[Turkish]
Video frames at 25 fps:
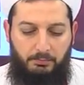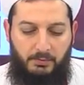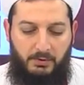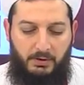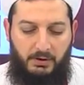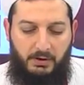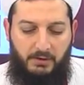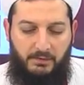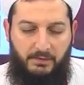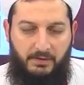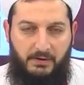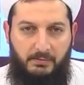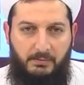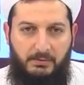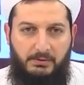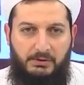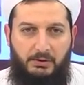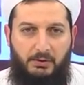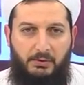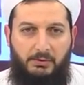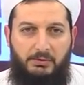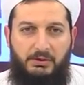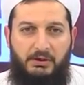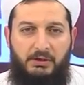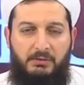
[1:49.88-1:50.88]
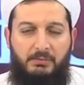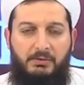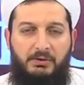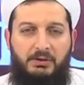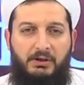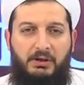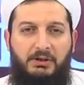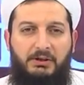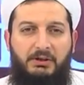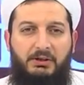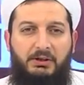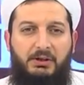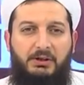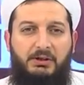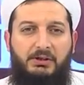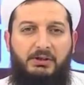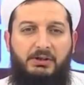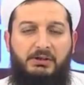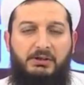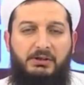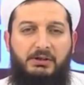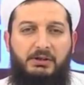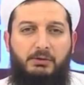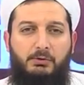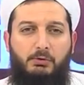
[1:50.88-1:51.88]
Efendimiz sallallahu aleyhi ve sellem'in Kadir
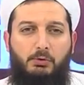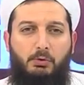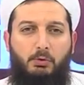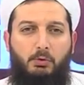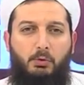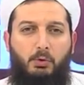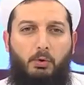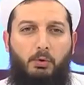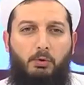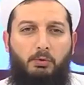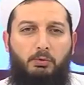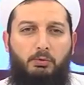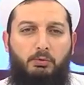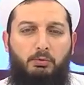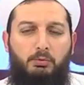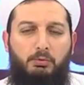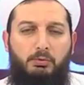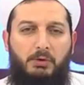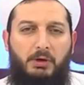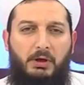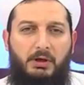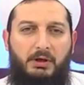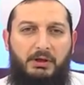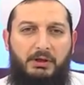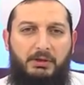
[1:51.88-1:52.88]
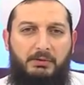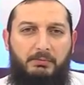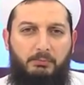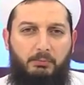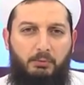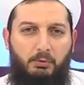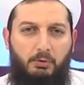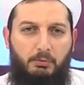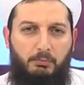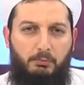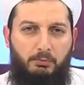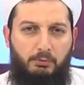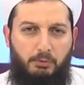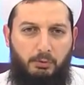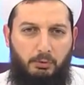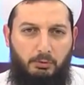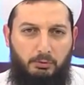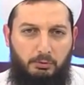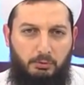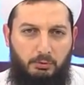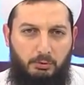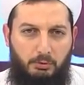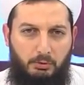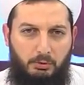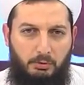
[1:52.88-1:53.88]
gecesinin son 10 gününü arayın buyurmuş
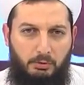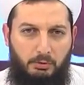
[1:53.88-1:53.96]
olduğu